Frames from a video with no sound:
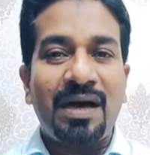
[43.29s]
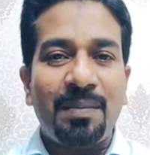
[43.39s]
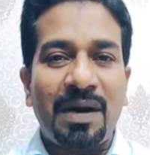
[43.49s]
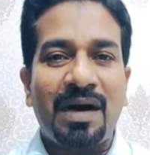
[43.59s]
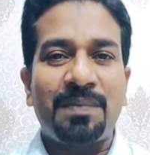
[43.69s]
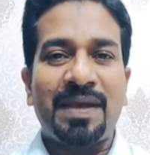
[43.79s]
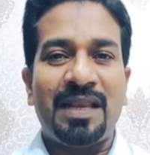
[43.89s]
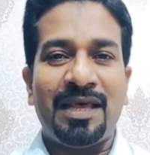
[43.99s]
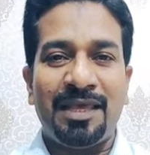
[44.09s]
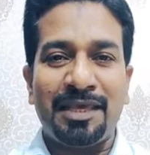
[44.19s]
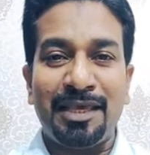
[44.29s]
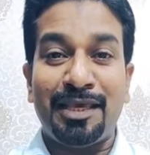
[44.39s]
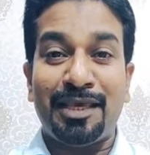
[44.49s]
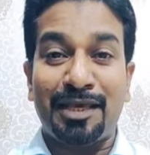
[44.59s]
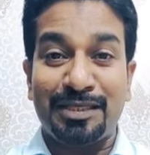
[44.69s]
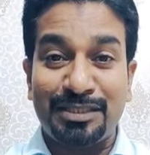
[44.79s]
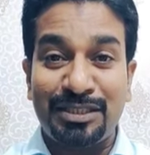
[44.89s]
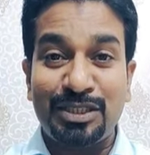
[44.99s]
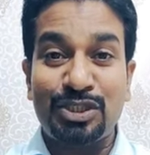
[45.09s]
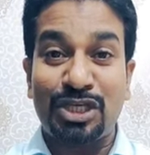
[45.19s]
अब आप कहलाएंगे एक
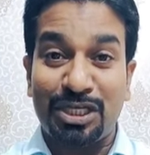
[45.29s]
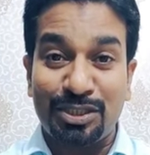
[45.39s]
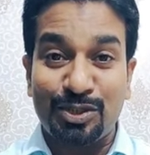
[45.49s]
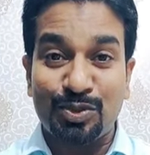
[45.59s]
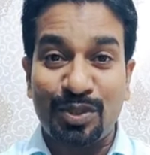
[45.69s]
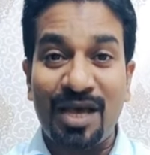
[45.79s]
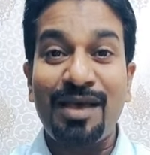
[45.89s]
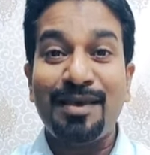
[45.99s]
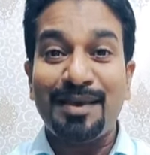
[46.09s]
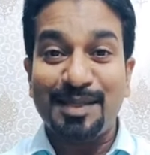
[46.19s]
अच्छे शादीशुदा